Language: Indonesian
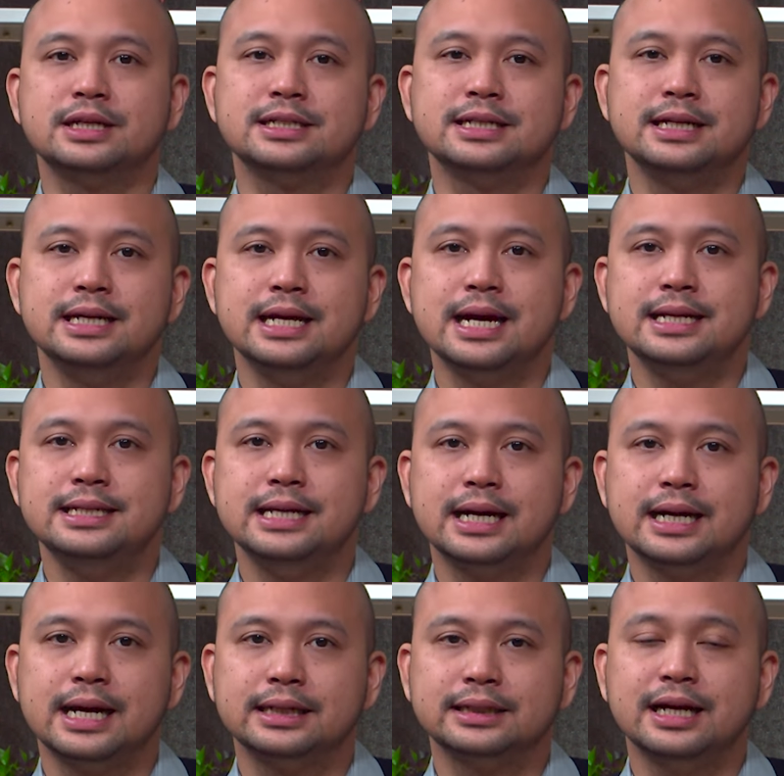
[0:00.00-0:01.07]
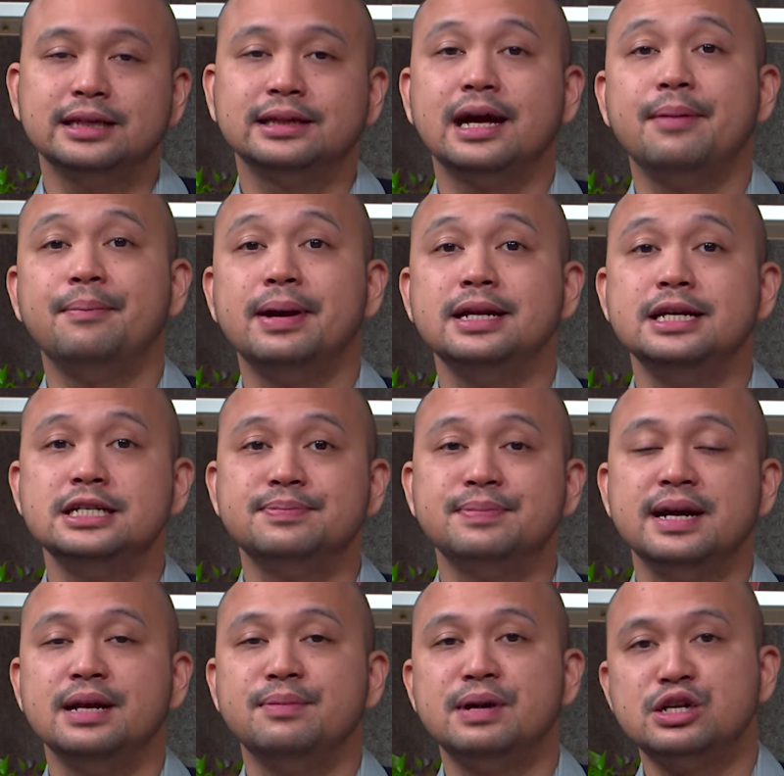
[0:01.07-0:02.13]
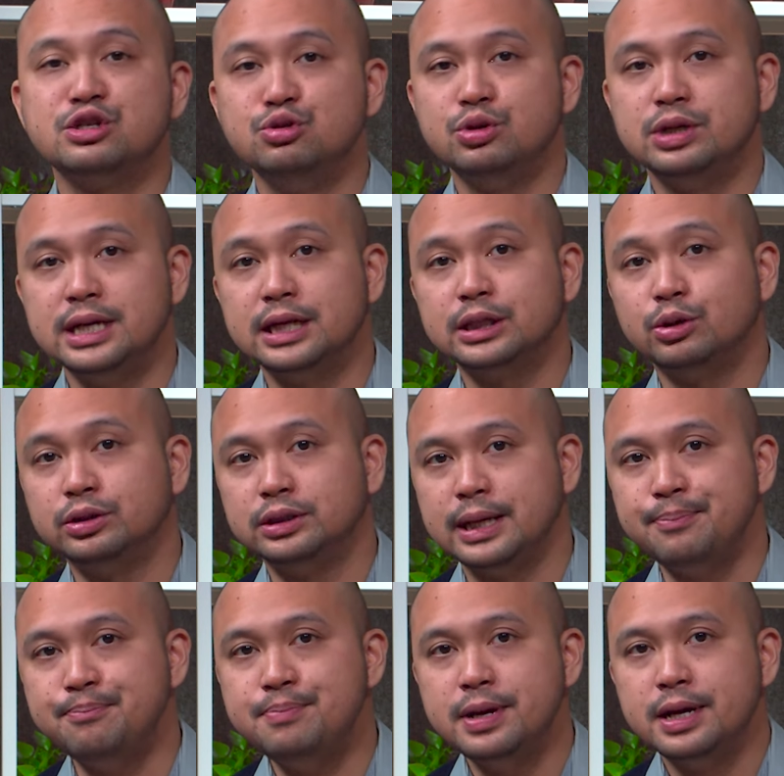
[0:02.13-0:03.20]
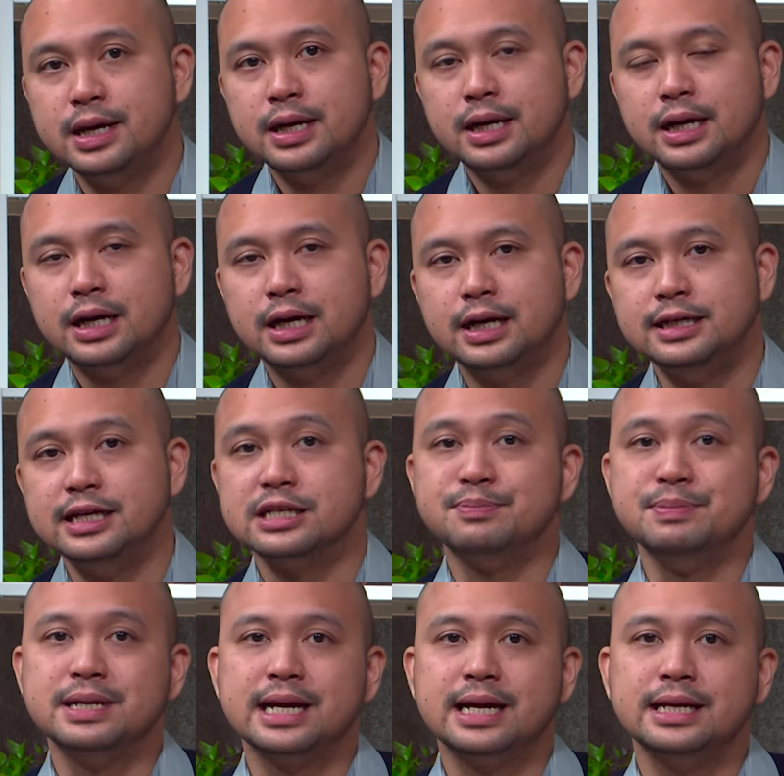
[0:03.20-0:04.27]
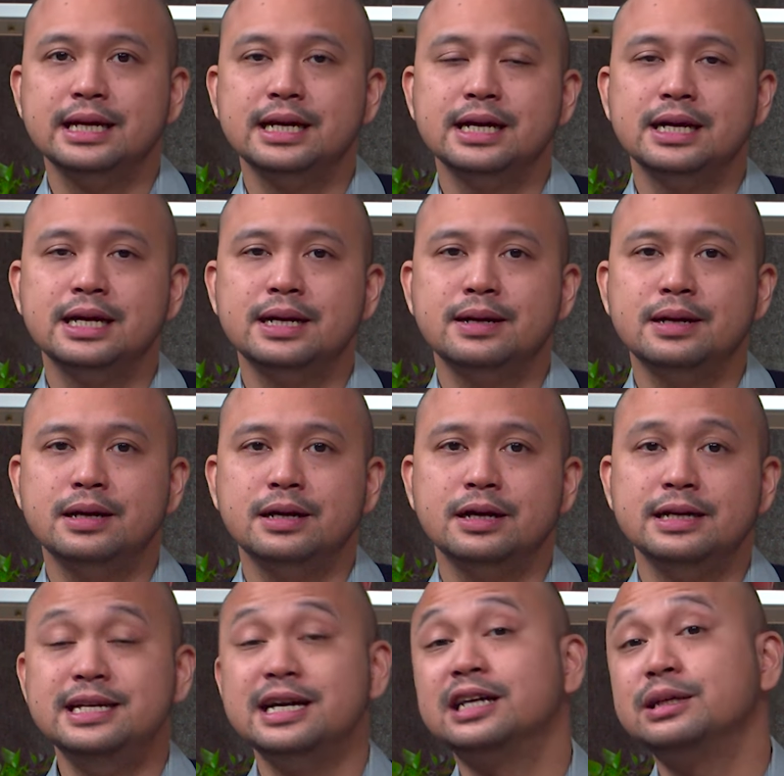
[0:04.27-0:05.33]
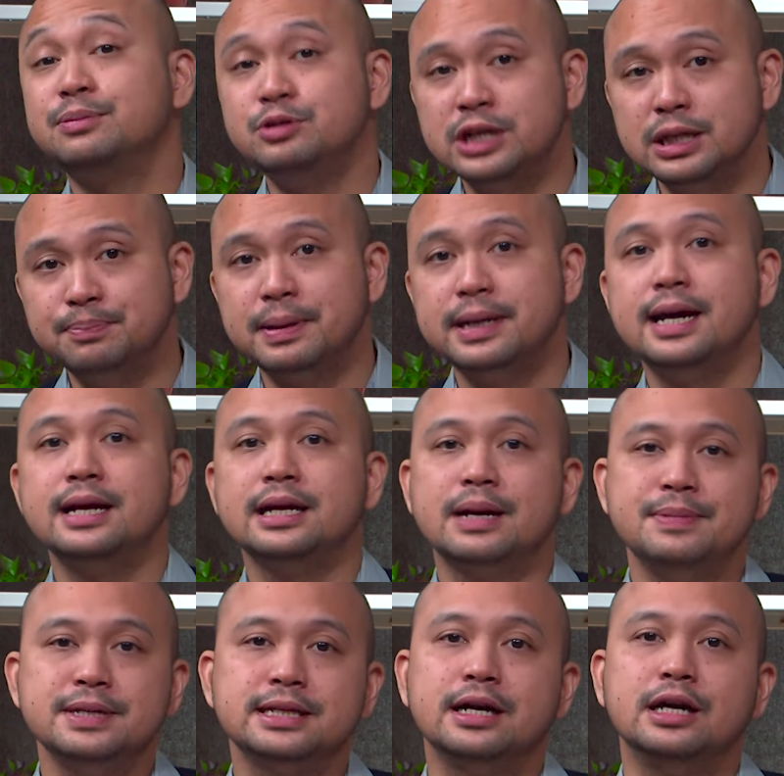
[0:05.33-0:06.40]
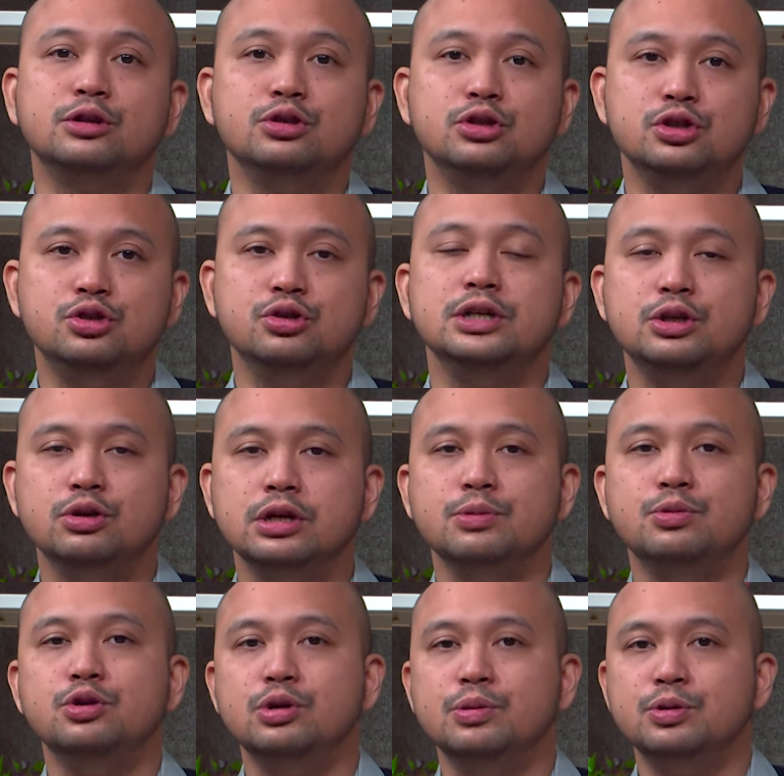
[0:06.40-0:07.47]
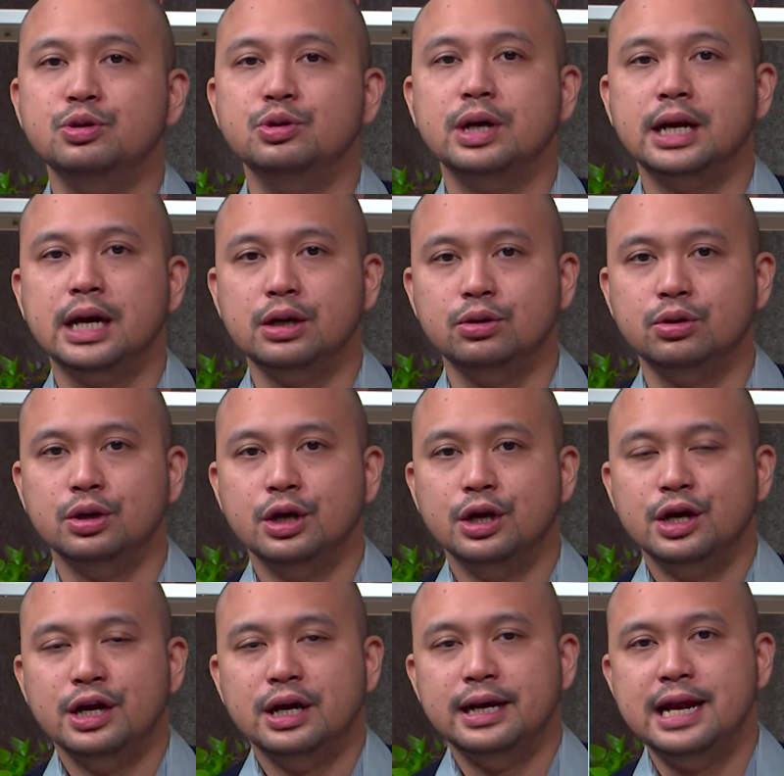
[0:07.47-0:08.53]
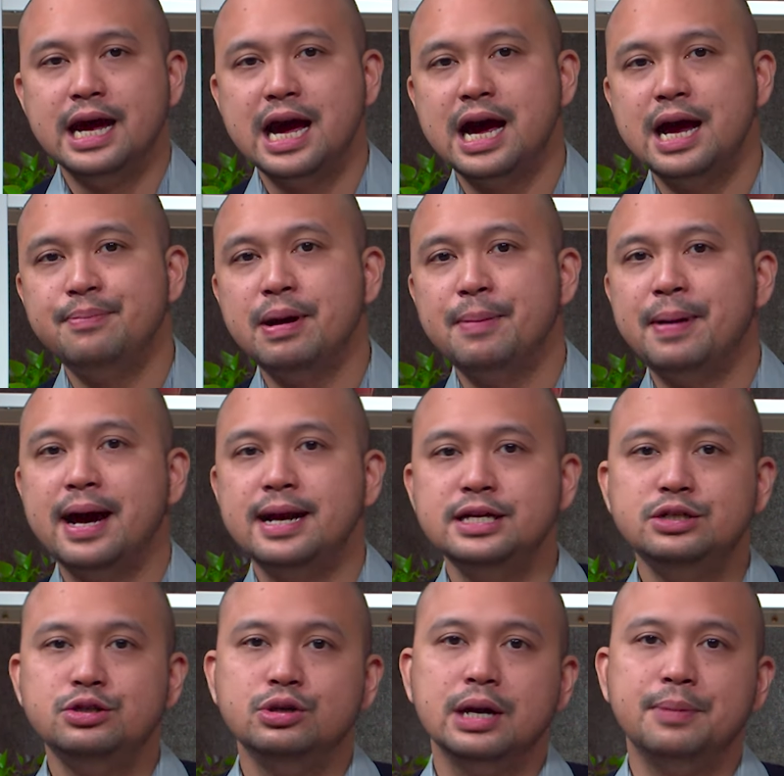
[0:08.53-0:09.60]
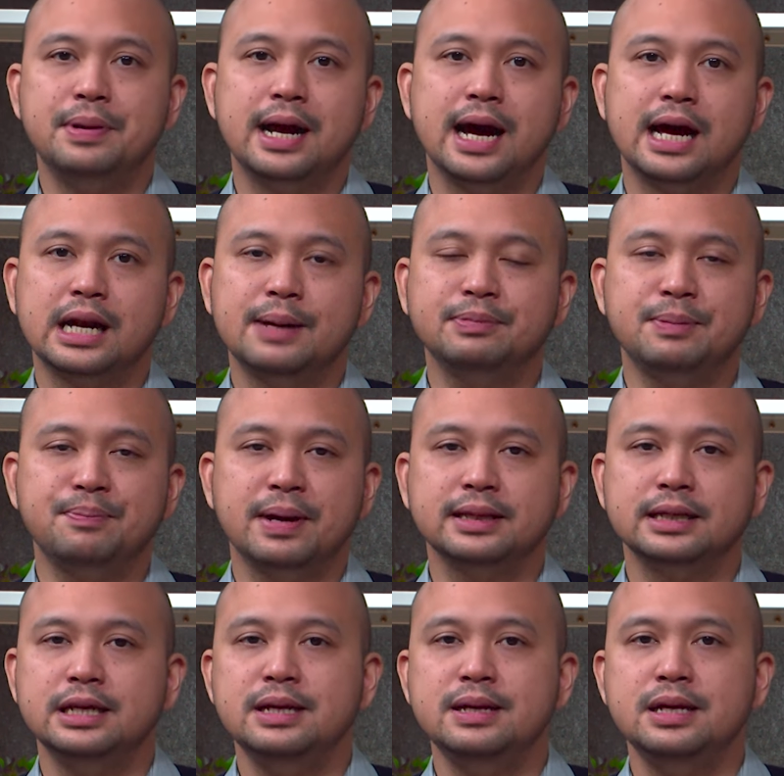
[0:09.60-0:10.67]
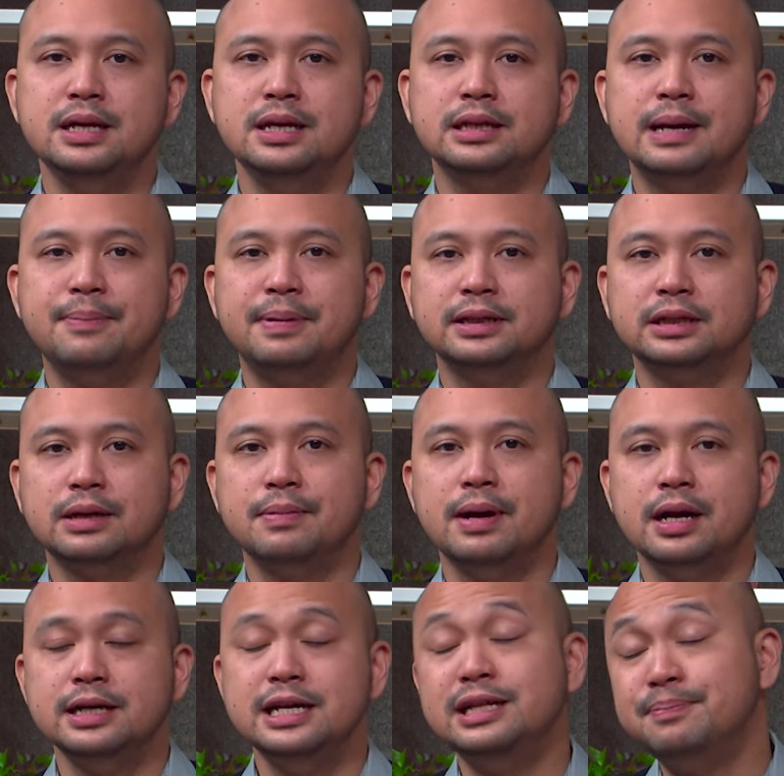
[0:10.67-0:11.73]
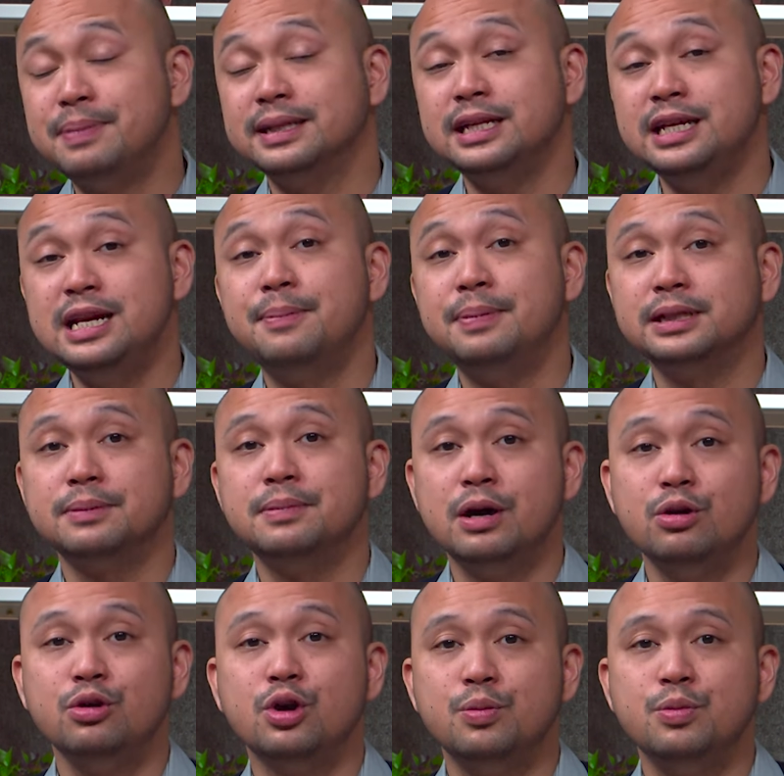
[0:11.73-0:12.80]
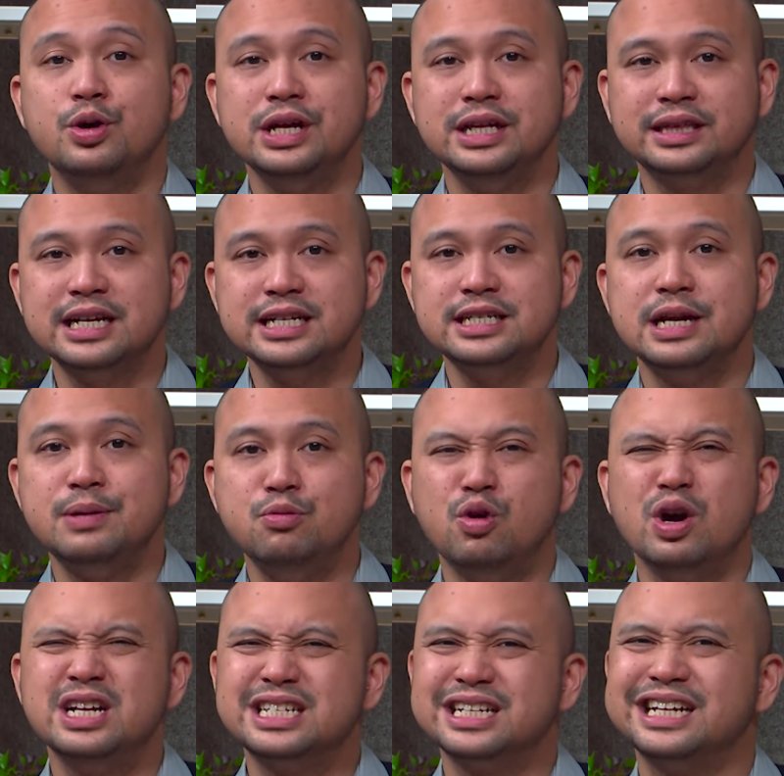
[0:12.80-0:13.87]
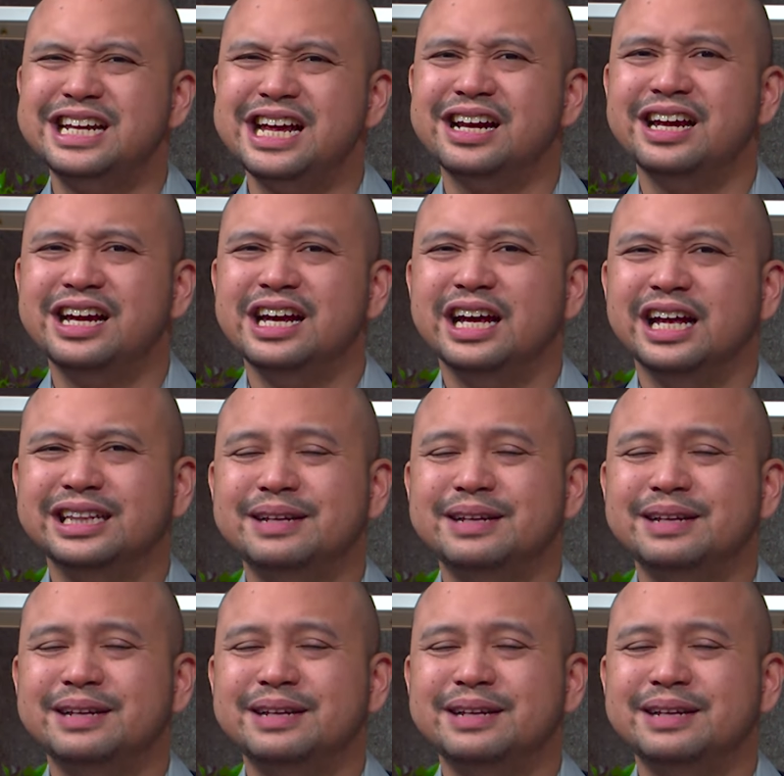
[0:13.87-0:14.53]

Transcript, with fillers: Pusat Kesenian Jakarta Taman Ismail Marzuki atau TIM uh, diresmikannya uh, di Jakarta Pusat pada hari Kamis tanggal 7 Juli 2022 lalu. Dan Bapak Anies juga berharap tempat ini dapat terbang, di tempat ini dapat terbangun komunitas dan bukan sekedar